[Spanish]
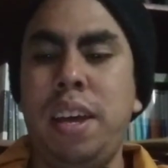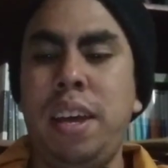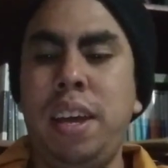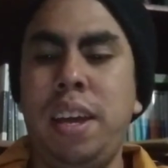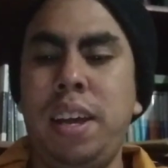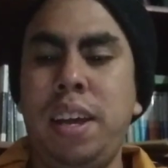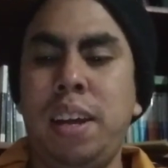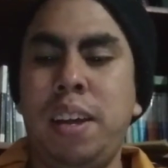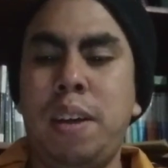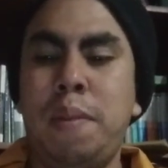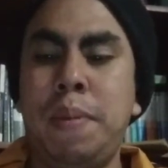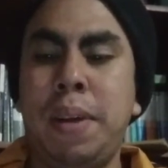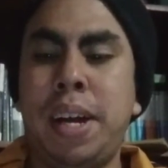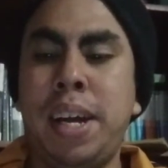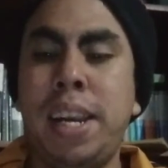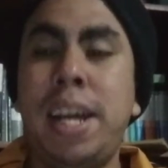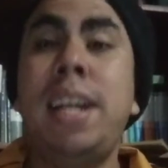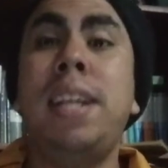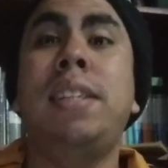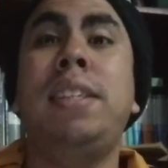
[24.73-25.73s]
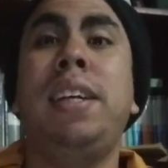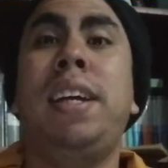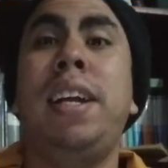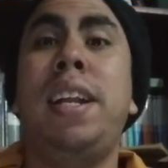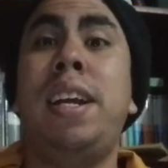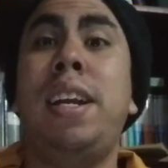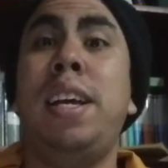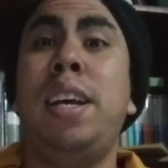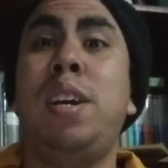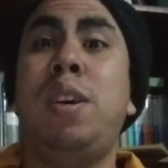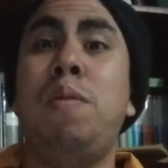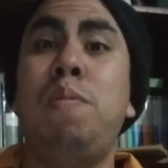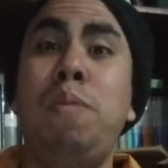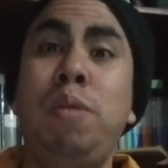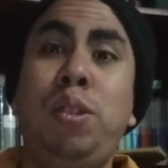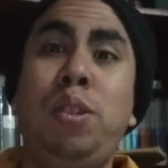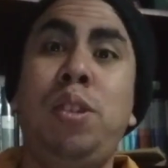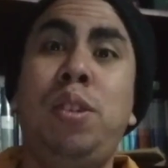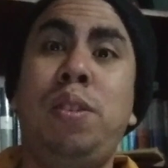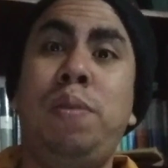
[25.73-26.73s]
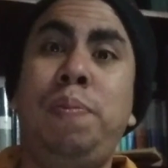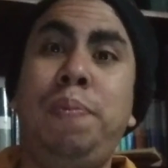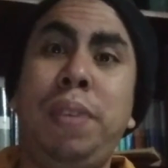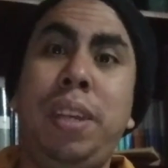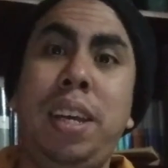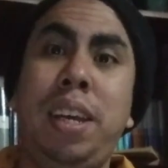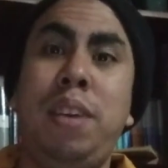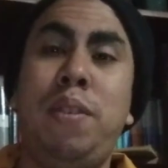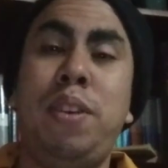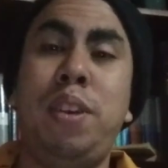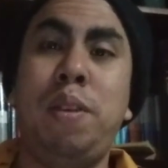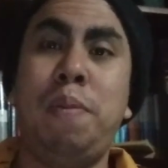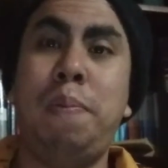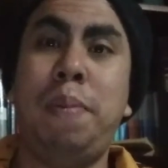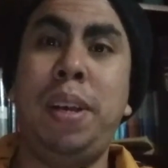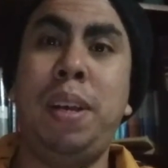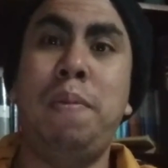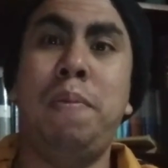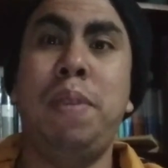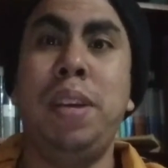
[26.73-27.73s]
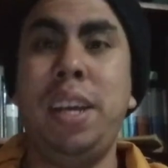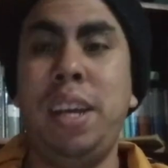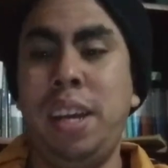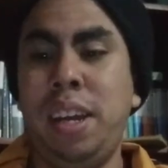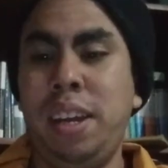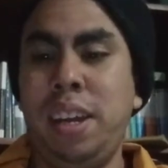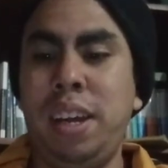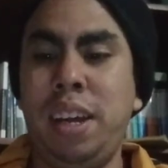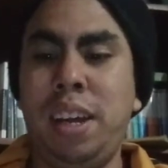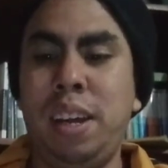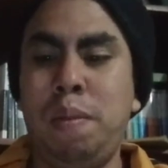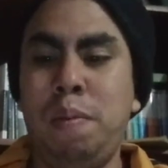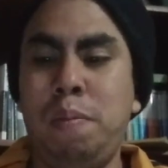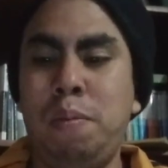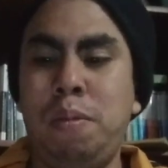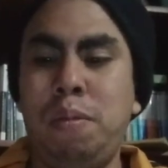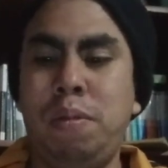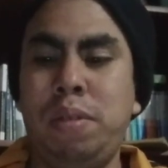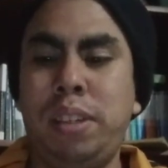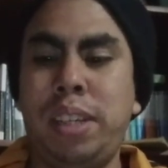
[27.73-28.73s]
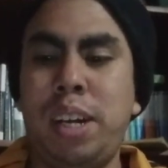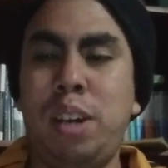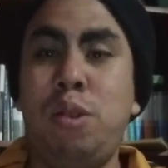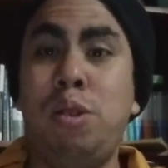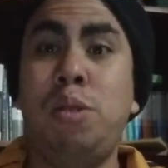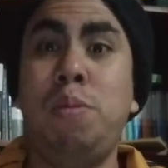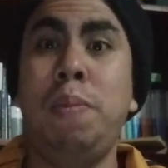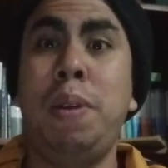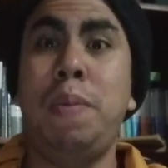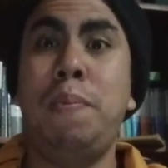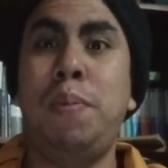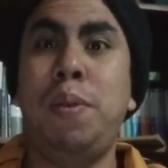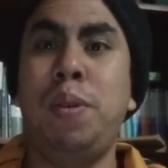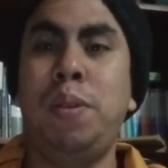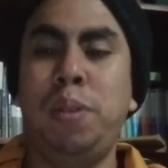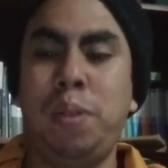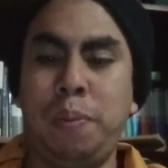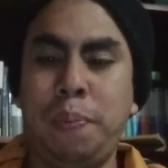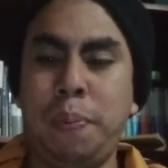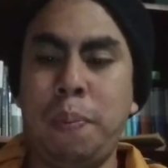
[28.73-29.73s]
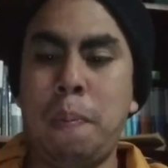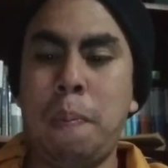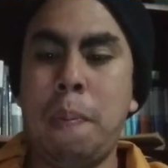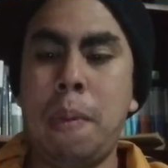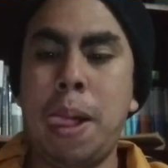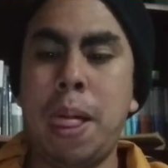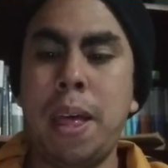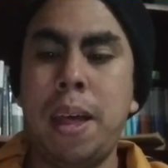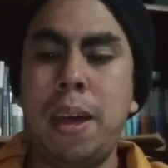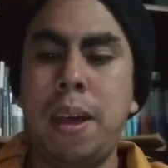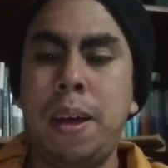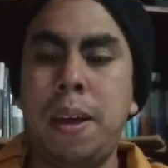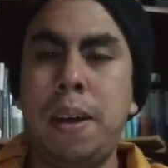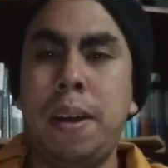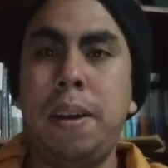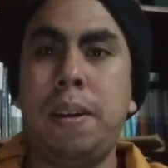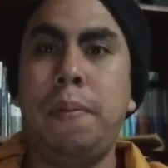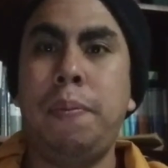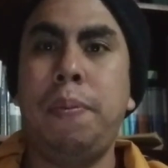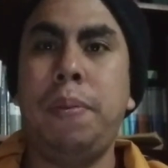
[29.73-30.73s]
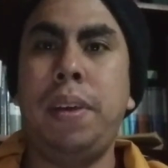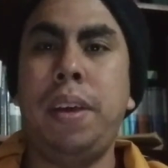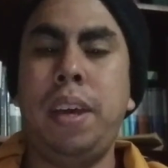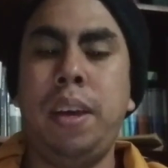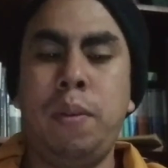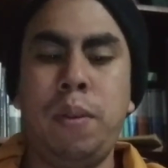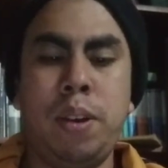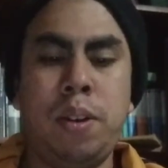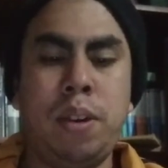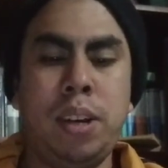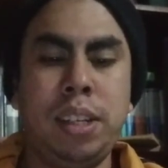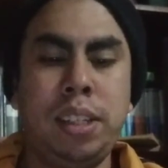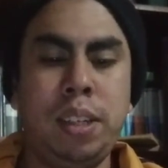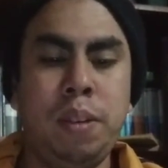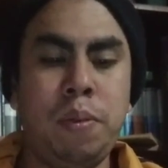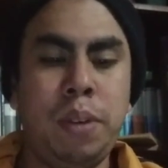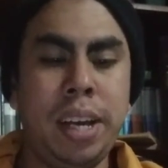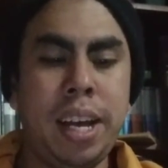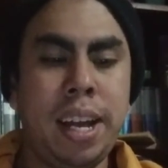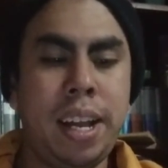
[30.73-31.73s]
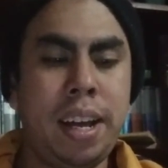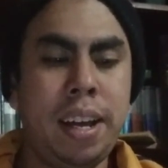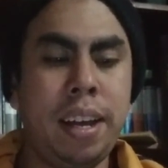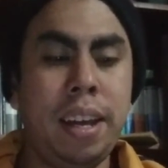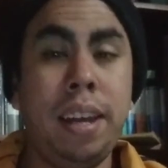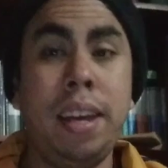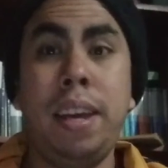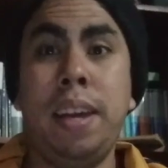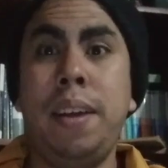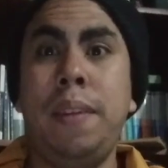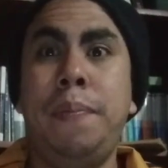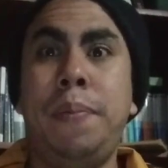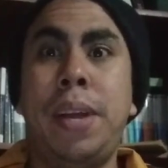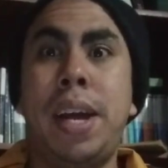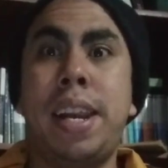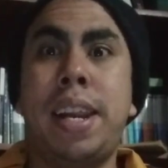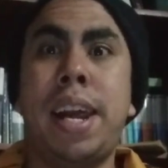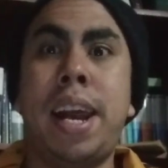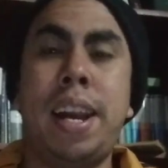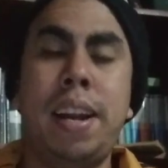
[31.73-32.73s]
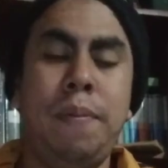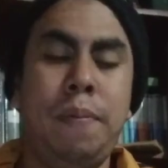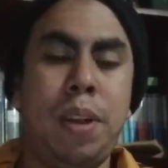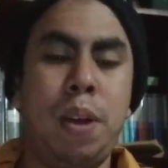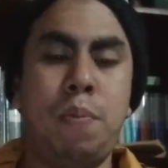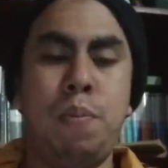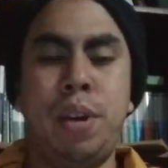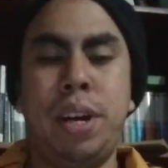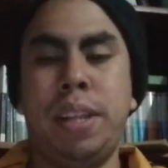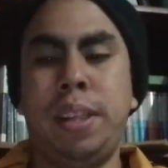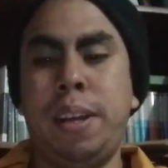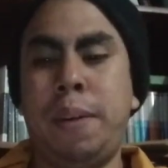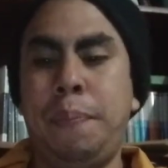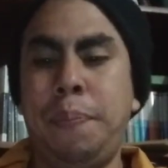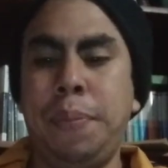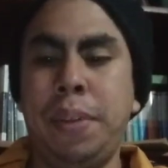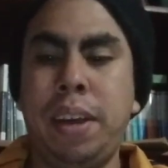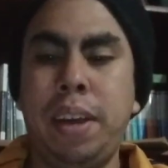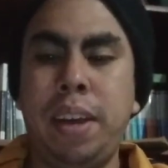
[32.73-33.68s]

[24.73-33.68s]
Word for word: en, mi canal, así que le agradezco mucho. Y bueno, esperemos y lleguemos a los mil pronto. Eh, bueno, ahora sí voy a eh, narrar La Muerta.